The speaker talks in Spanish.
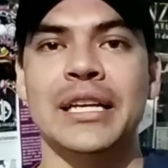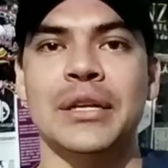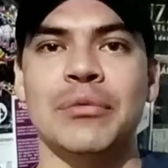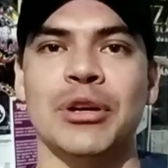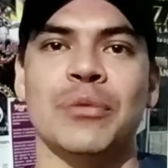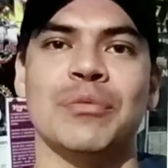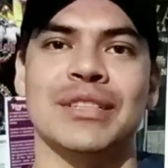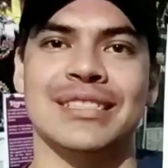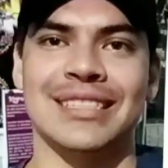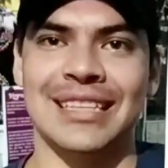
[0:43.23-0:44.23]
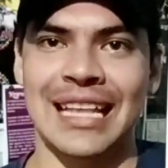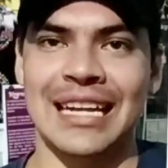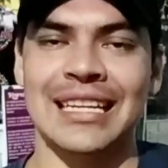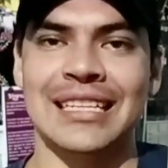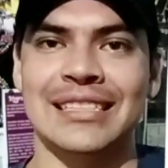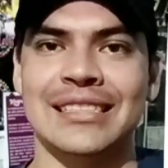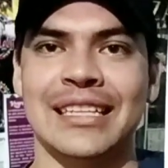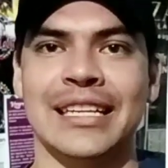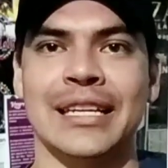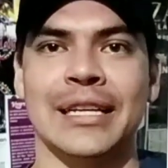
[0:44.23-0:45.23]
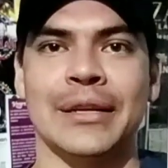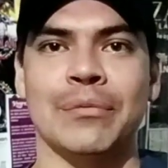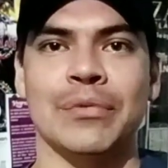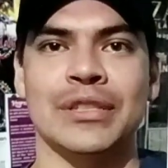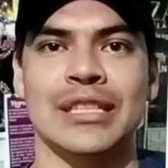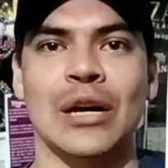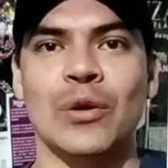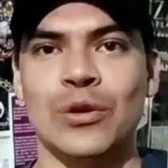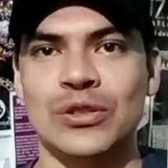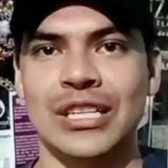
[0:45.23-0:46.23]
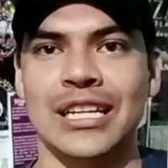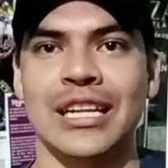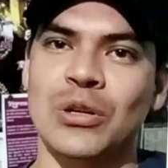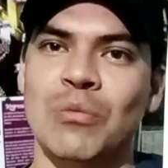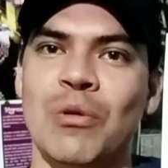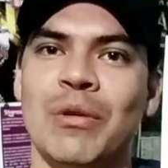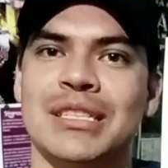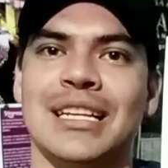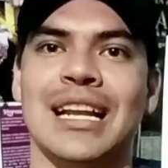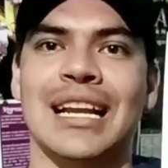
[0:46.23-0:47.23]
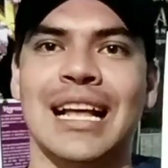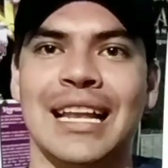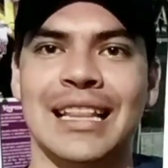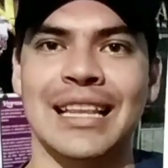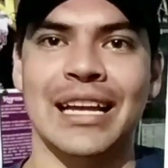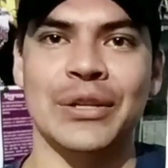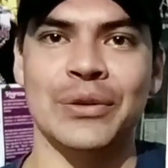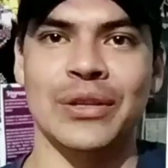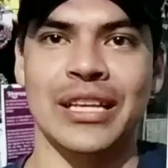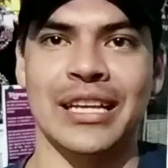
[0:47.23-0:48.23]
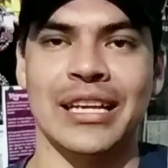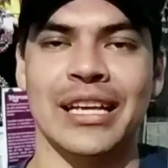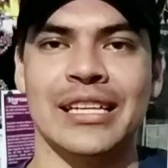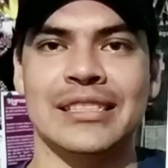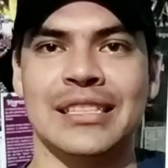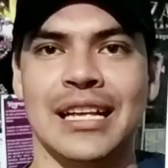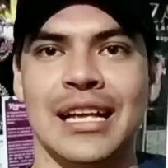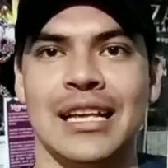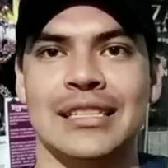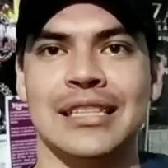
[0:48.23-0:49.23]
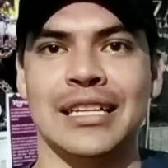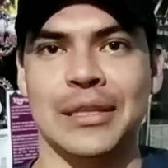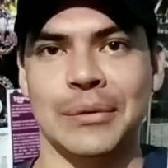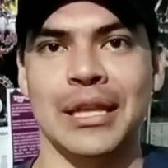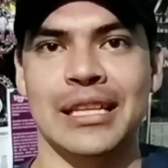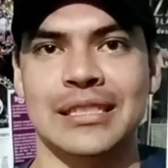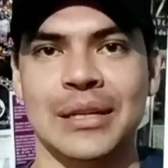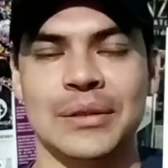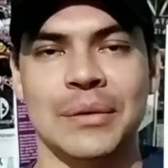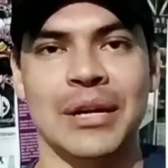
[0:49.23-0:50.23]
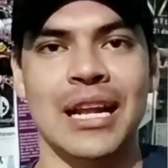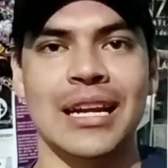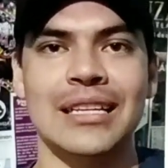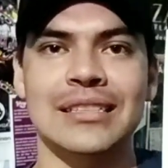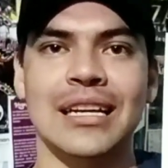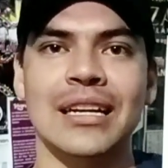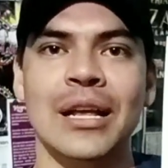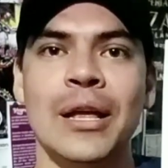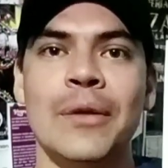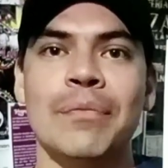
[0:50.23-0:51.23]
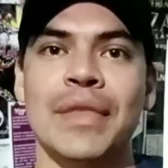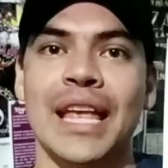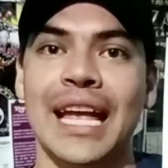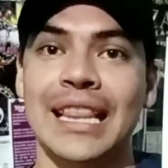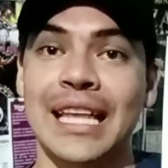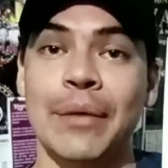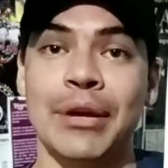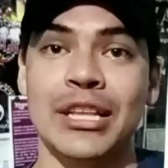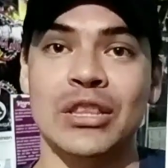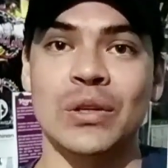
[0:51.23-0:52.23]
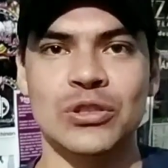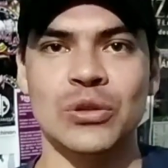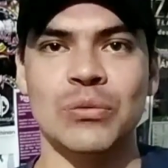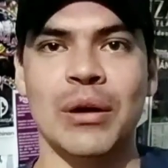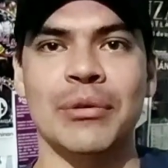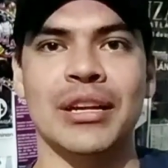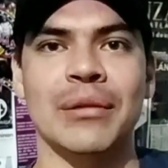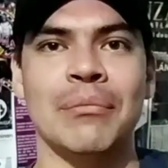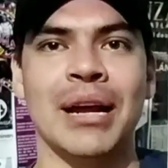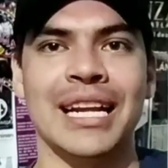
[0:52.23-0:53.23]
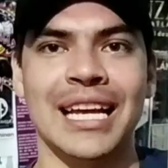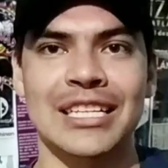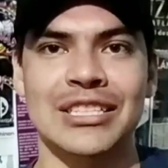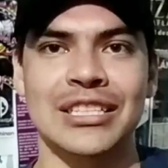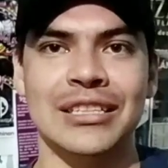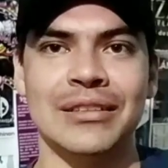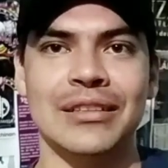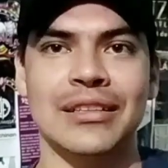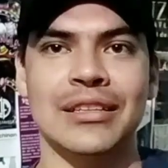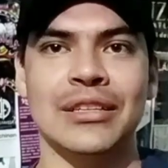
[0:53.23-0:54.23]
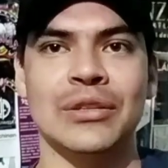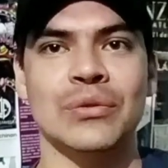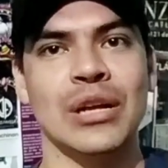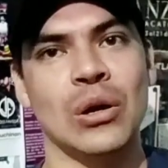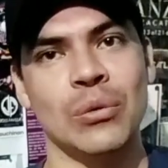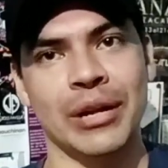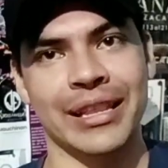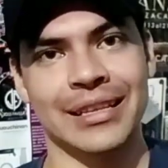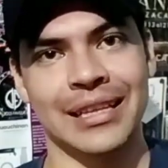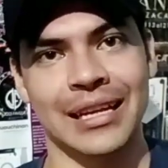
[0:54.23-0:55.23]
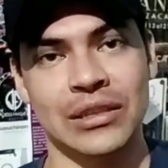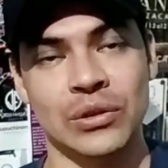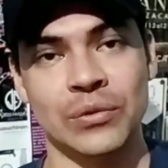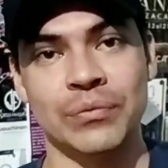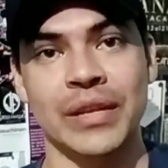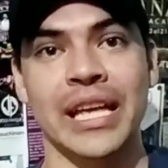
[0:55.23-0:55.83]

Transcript: Y bueno, pues darles eh, pues a conocer cómo va a ser el calendario de estas actividades que se van a realizar. El día 28 va a haber mariachi y una obra de teatro.